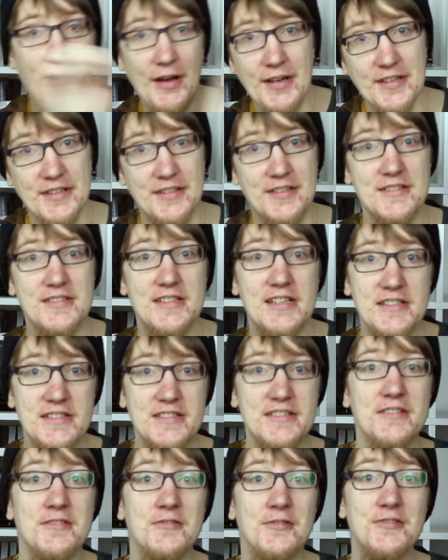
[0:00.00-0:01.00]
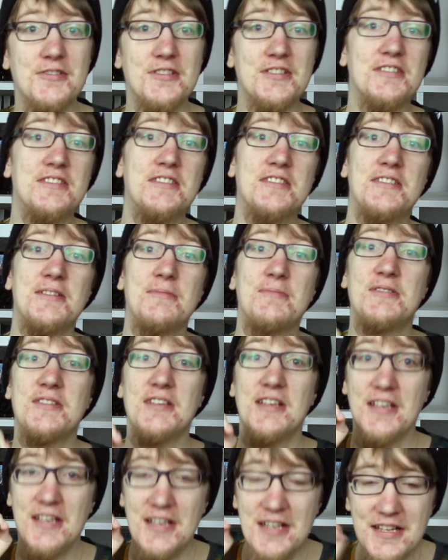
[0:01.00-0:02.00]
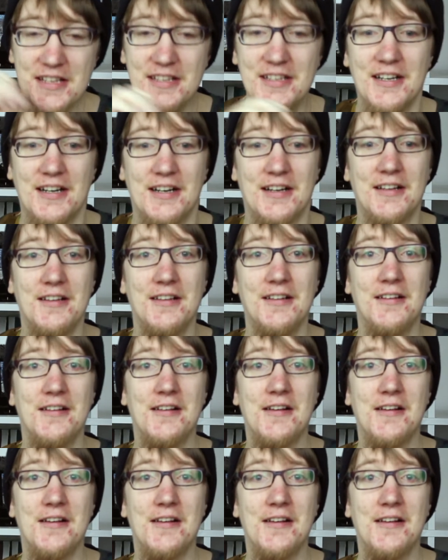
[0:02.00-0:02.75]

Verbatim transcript: weiteres Gesetz, in Deutschland ist es nämlich illegal,